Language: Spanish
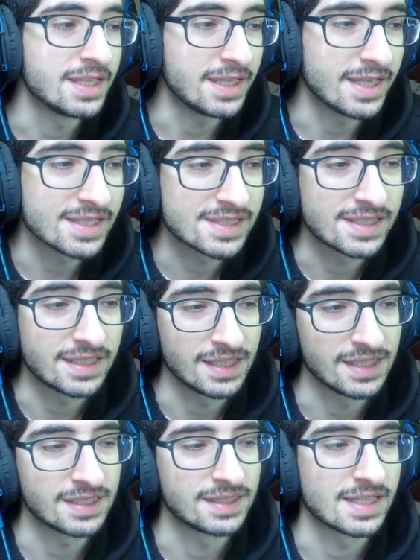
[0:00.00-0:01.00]
y es
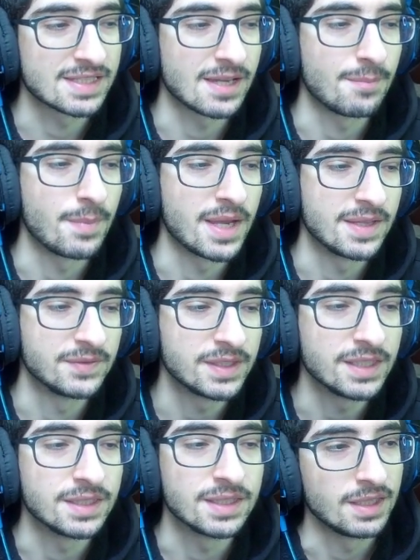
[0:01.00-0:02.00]
King de San
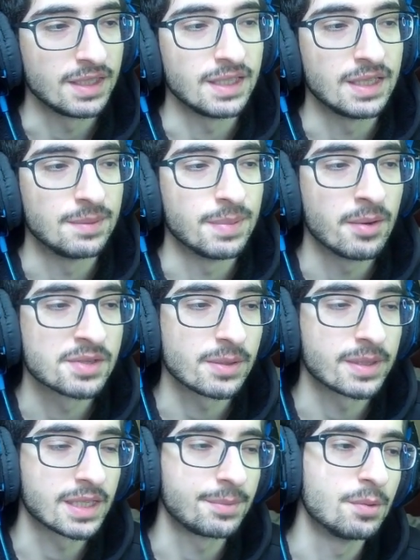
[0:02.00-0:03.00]
Valentín. Y vamos a
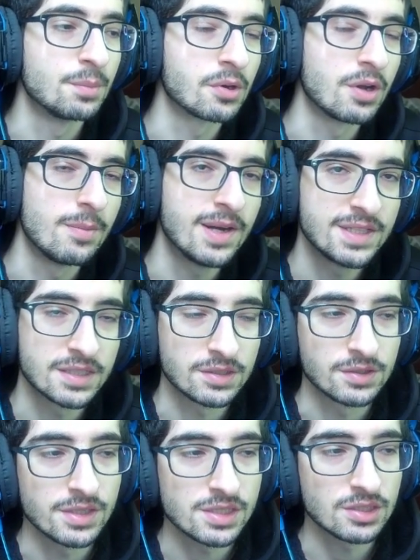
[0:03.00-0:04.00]
hablar también un poco del banner,
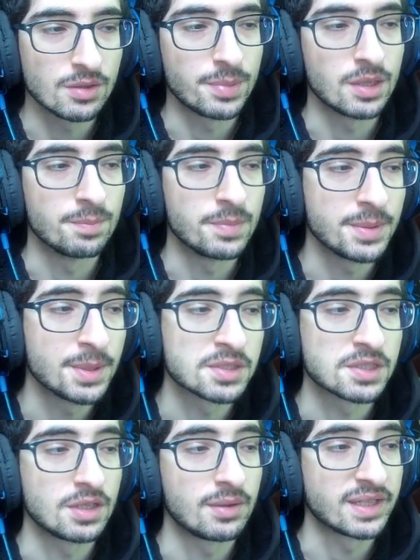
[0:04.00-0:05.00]
todo esto, pero primero os
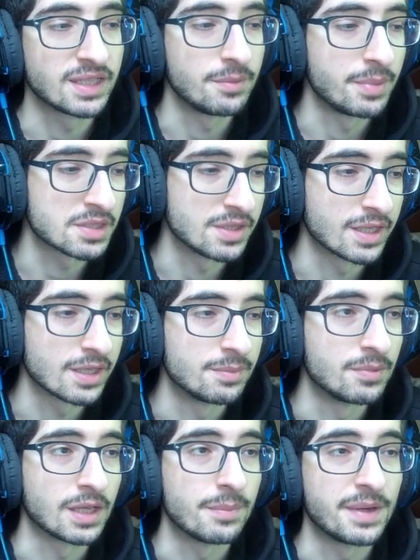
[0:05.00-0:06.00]
quiero hablar del personaje
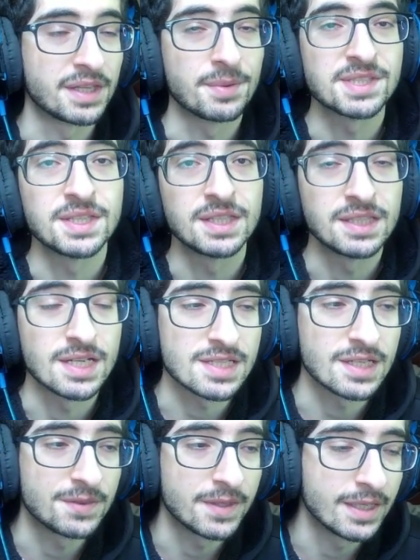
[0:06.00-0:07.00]
porque parece bastante
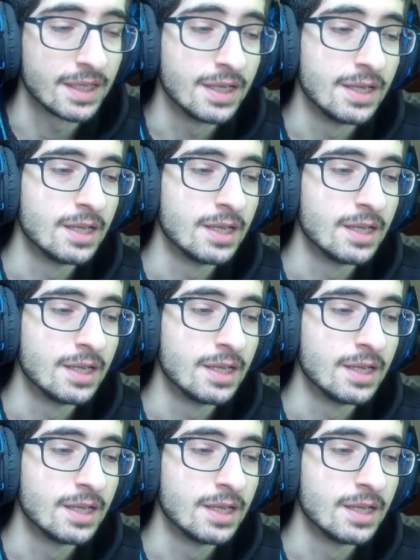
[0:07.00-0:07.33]
interesante.